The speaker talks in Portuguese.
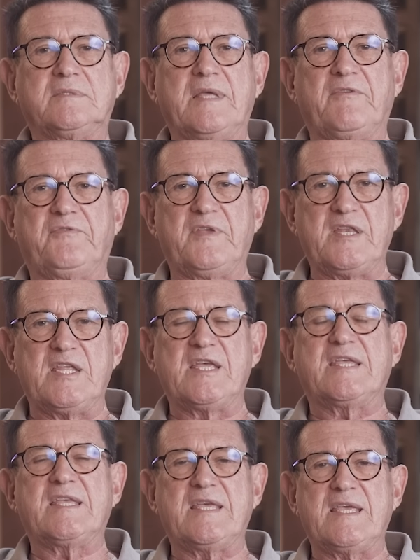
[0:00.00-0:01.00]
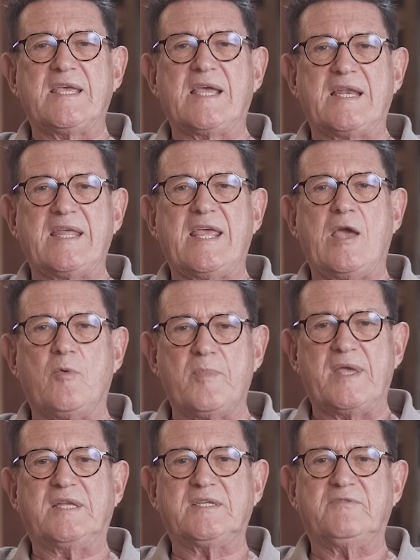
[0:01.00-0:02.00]
definir que ele
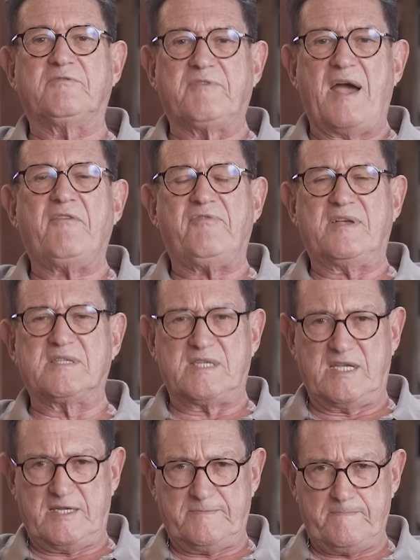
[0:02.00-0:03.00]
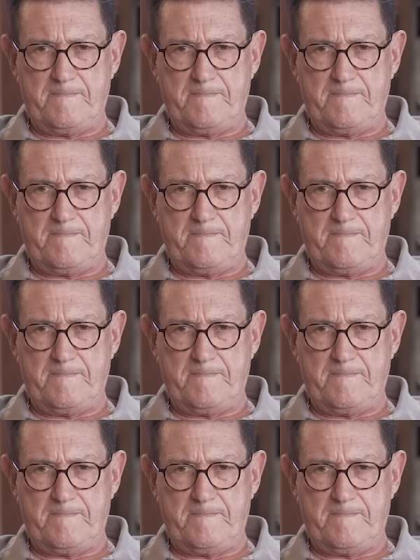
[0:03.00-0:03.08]
realmente vai fazer.